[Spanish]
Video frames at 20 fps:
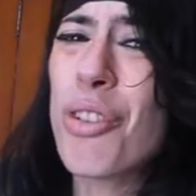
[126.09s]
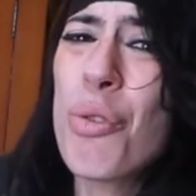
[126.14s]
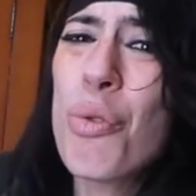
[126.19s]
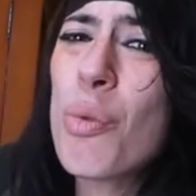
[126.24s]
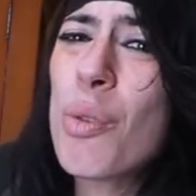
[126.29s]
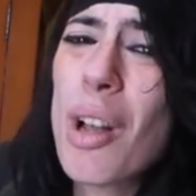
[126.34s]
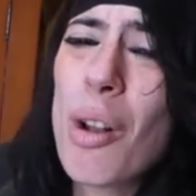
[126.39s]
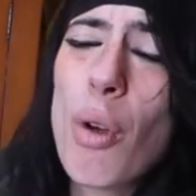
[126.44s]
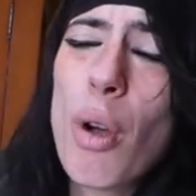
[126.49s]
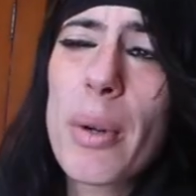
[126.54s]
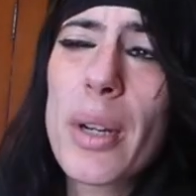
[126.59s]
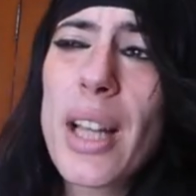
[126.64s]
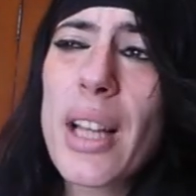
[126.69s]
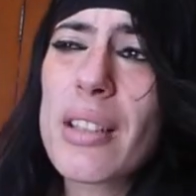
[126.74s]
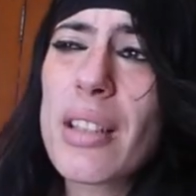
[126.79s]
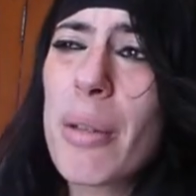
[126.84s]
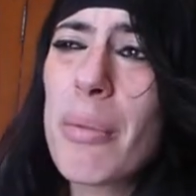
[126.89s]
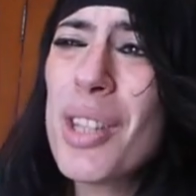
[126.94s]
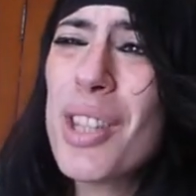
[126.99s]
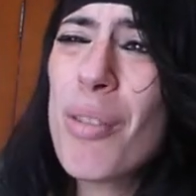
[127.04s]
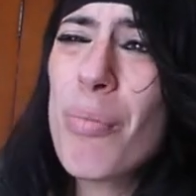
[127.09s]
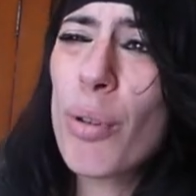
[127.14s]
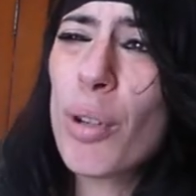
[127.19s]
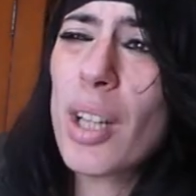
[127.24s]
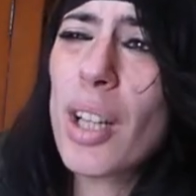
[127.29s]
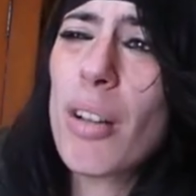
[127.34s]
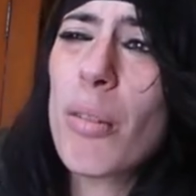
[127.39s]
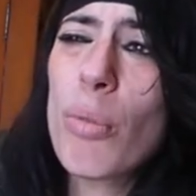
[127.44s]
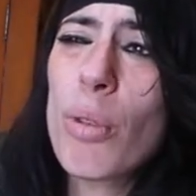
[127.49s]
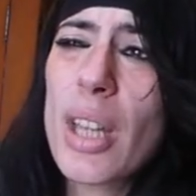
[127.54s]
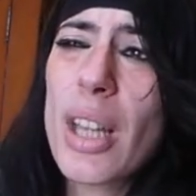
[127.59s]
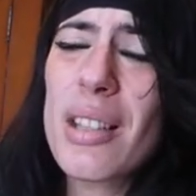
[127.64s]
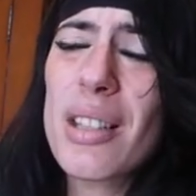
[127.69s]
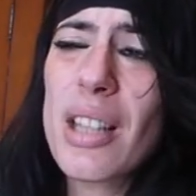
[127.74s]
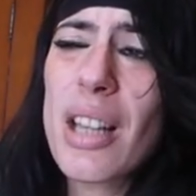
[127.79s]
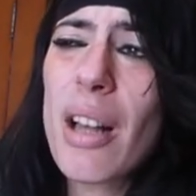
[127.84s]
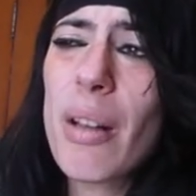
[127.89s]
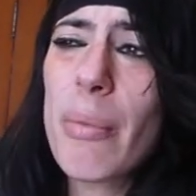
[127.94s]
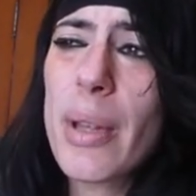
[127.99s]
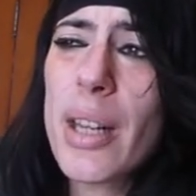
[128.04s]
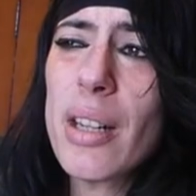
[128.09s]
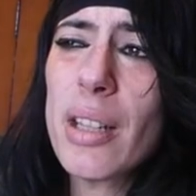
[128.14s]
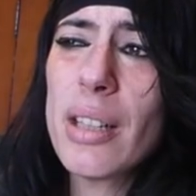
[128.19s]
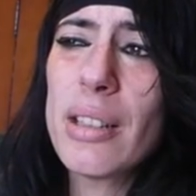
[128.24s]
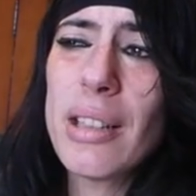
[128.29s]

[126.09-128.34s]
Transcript: yo nunca lo habría sabido porque, como ya saben,